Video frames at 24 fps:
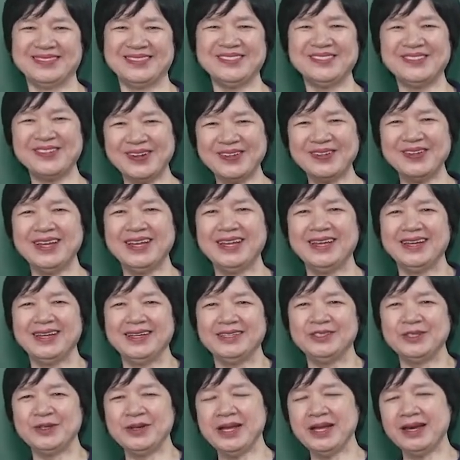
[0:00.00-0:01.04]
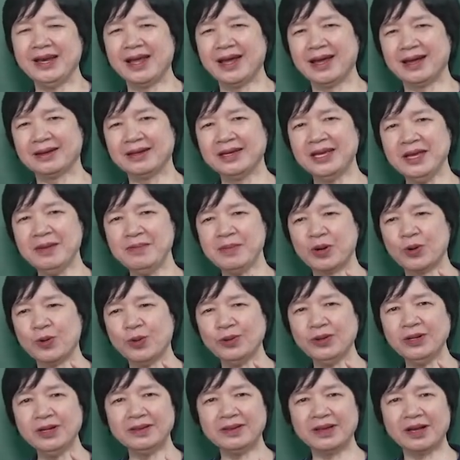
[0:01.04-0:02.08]
Đúng không? Cho nên là khi mà
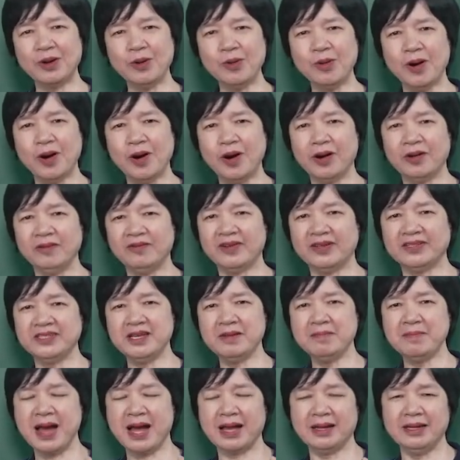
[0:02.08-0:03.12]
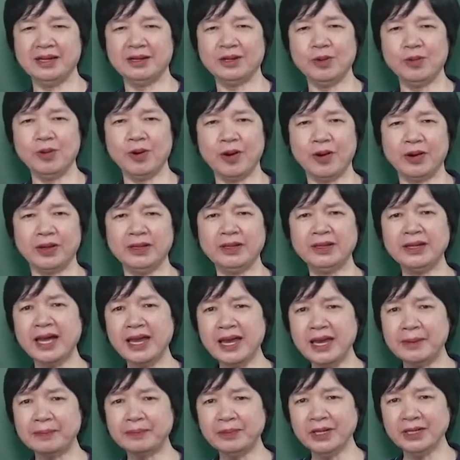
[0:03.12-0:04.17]
cô đưa ra câu hỏi và trên bảng hiện câu hỏi,
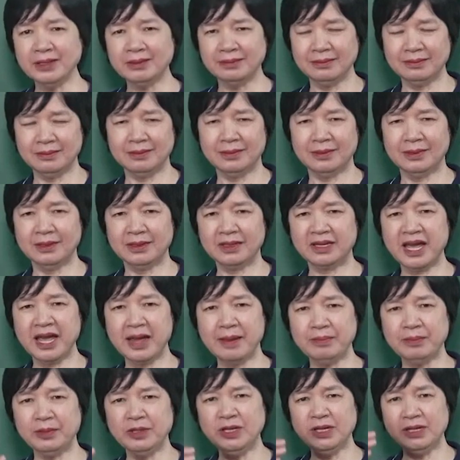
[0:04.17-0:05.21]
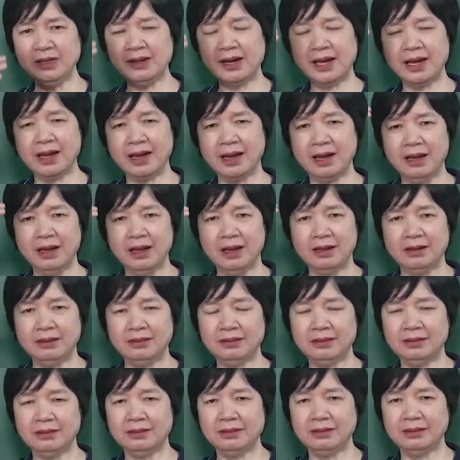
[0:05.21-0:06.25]
ngay lập tức các em như là
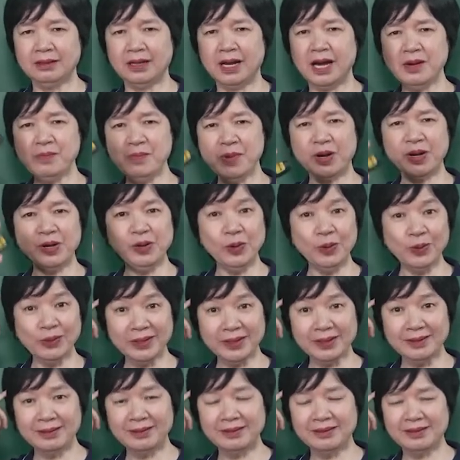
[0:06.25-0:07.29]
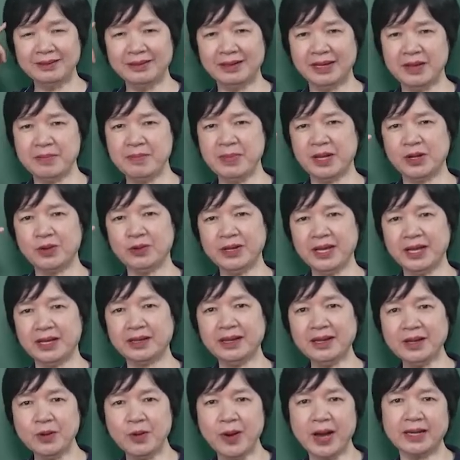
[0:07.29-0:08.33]
um, ấn một cái nút ấy, để mình có thể
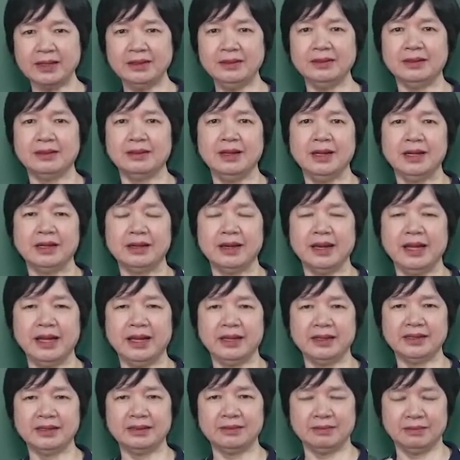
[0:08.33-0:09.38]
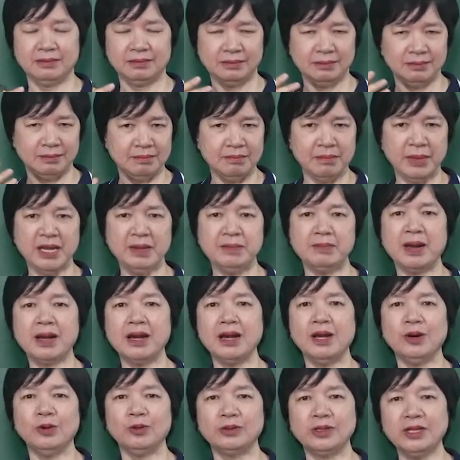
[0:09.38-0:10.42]
kích hoạt được, để mình
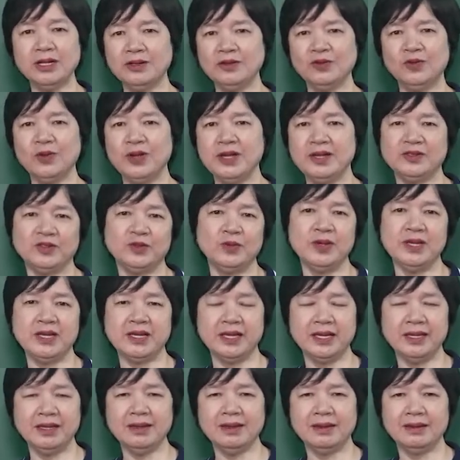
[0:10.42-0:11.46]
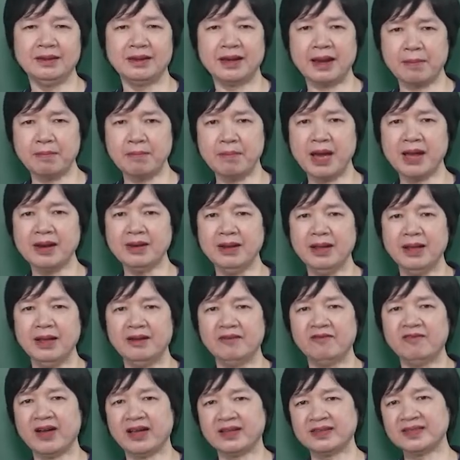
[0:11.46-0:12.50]
bắt đầu tư duy, suy nghĩ, nắm bắt.
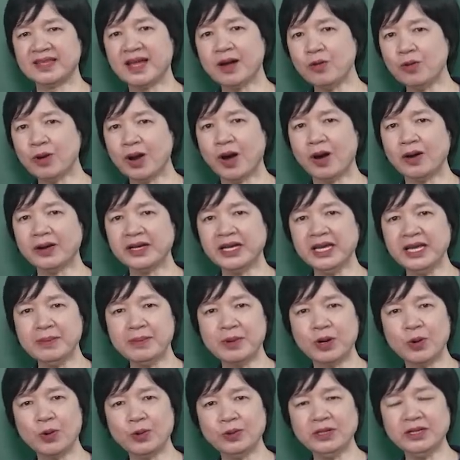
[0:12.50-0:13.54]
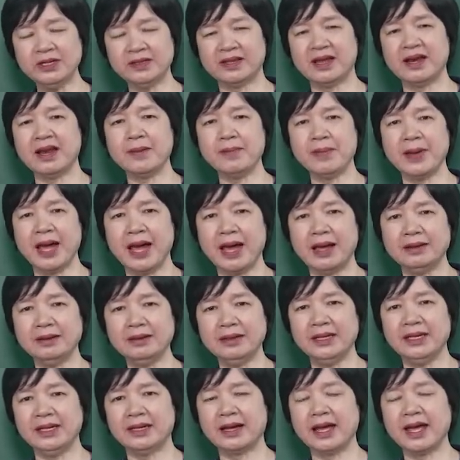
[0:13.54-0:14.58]
Và sau đó khi mà cô đưa ra đáp án
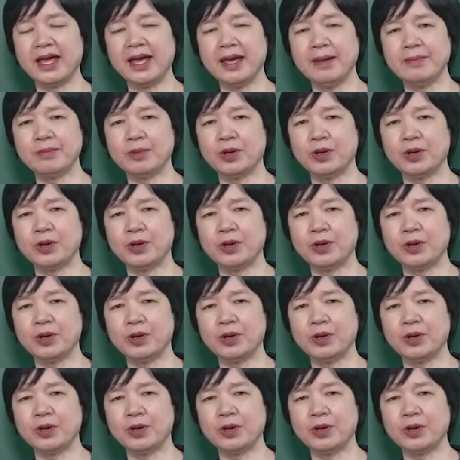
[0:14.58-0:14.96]
thì các em